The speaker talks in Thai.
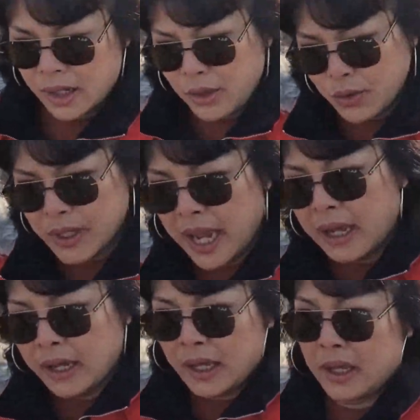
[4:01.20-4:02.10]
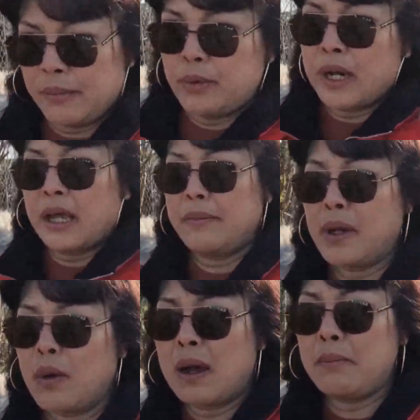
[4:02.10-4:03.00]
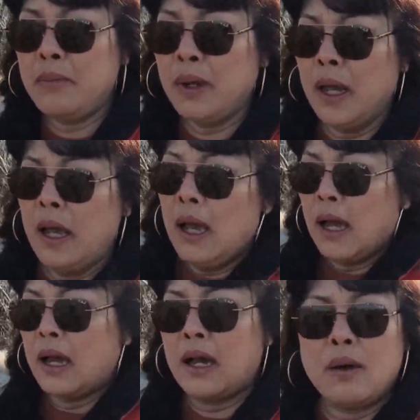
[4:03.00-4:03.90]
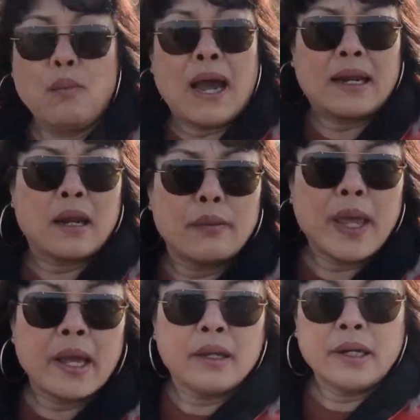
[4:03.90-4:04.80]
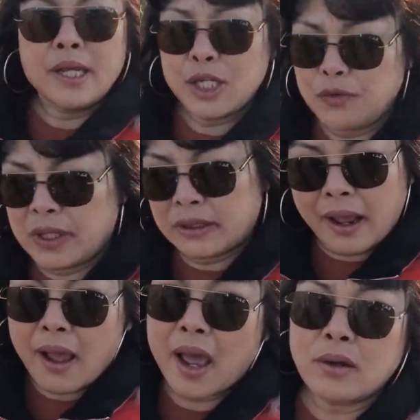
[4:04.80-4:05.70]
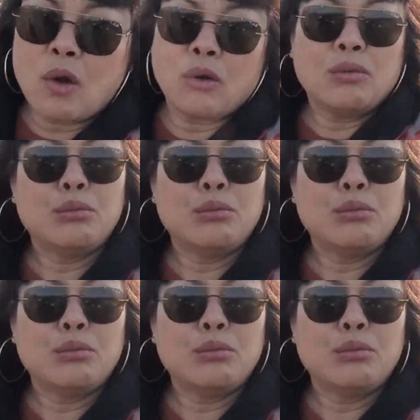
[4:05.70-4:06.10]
อยู่แย่งแห่ผู้ใดมีความหวาดระแวงในชีวิตแต่งงานของ